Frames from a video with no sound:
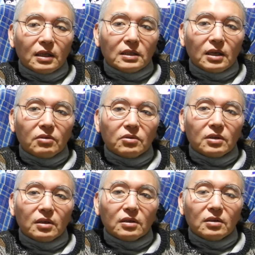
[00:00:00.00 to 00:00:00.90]
たちが言っ
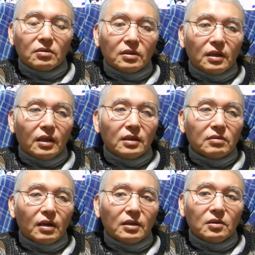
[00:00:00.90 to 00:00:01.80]
て言ってい
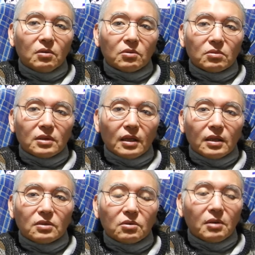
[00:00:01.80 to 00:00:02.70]
くらいいこと言ったっ
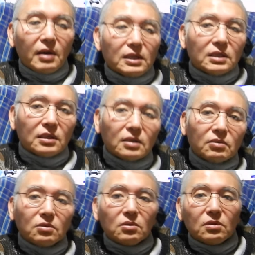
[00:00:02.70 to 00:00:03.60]
てそれはし
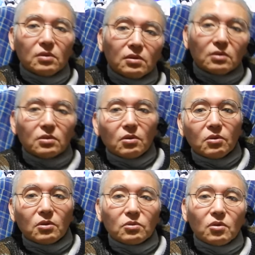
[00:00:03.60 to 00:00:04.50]
その
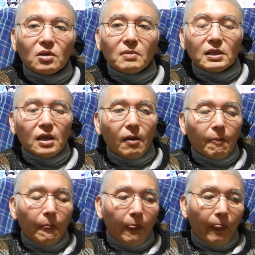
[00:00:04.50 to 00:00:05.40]
通り動きません
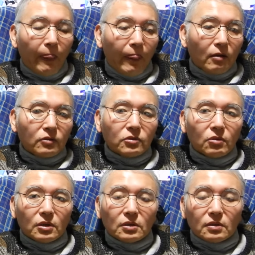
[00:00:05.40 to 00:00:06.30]

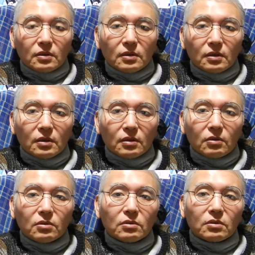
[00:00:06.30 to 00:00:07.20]
嘘です
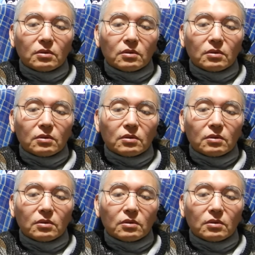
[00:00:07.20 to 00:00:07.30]
という